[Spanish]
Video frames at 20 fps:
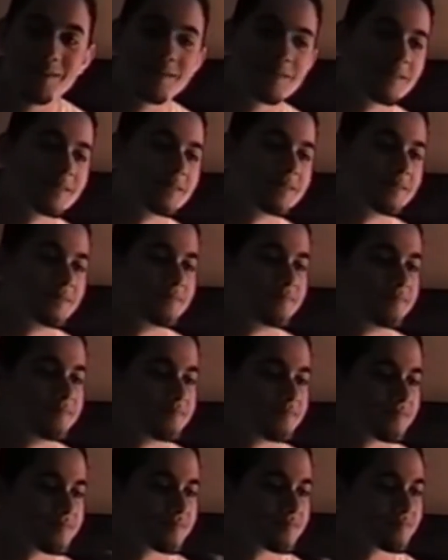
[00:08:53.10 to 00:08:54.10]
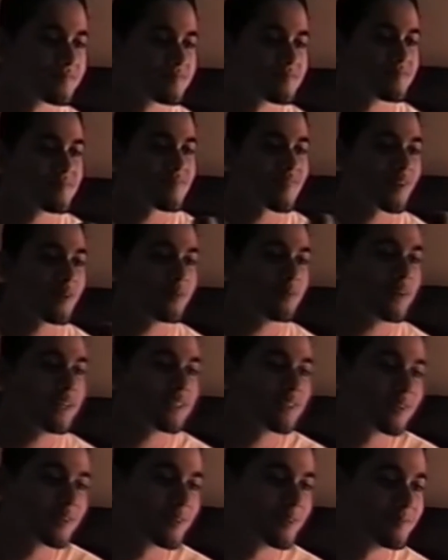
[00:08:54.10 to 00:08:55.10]
que acá es con metro acá. Con
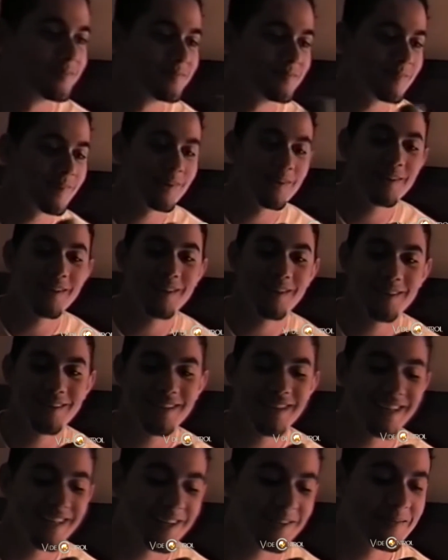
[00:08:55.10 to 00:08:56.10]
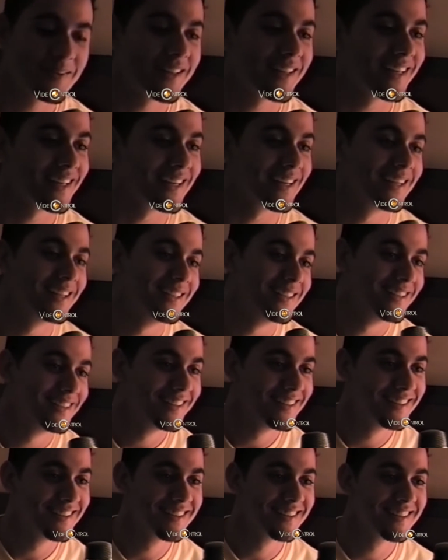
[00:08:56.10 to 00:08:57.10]
metro. Sí. Pero ¿de dónde quiere medir?
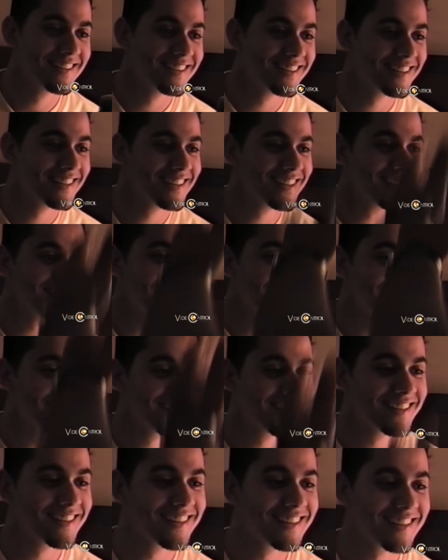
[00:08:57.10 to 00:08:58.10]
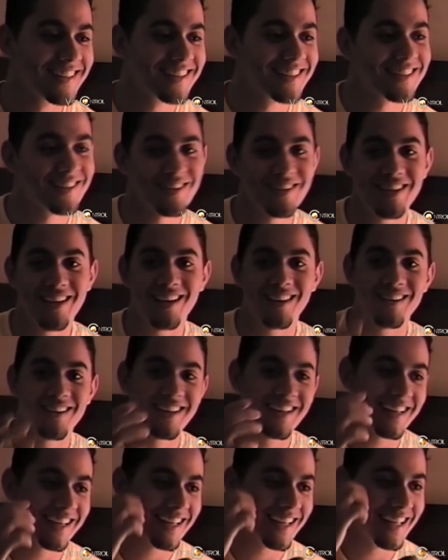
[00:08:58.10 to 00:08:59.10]
No, no, no, su estatura, ¿cuánto mide usted? ya lo
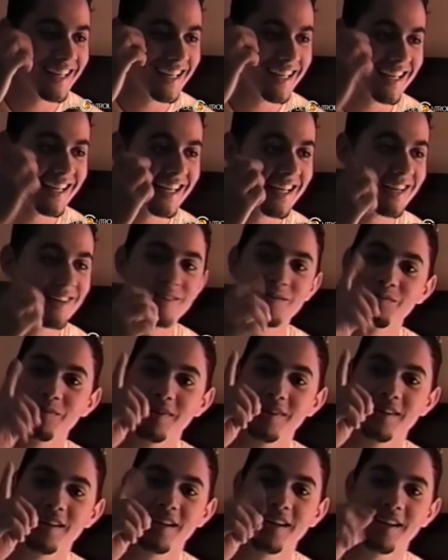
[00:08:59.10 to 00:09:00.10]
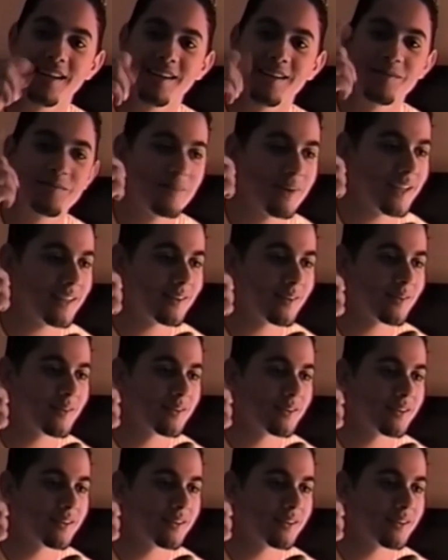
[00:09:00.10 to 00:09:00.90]
dije. Un, eh, metro.